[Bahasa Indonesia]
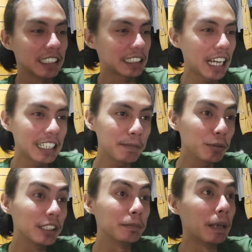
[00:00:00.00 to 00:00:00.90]
Saya
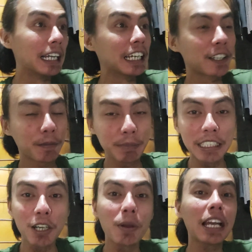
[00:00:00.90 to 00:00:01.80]
pun dibayar oh,
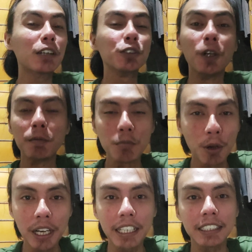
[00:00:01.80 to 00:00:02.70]
piro ya? aku ya
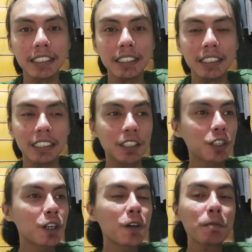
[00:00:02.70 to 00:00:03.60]
morek.
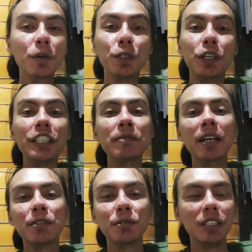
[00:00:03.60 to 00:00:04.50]
Krono apa ya iki
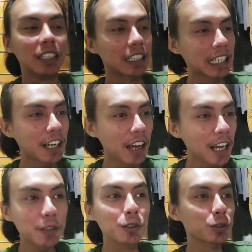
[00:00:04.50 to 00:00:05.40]
mau? Kalau
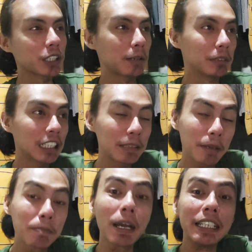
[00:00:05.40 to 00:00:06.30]
aku sudah
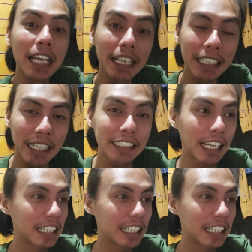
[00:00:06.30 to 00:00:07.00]
menerima bayaran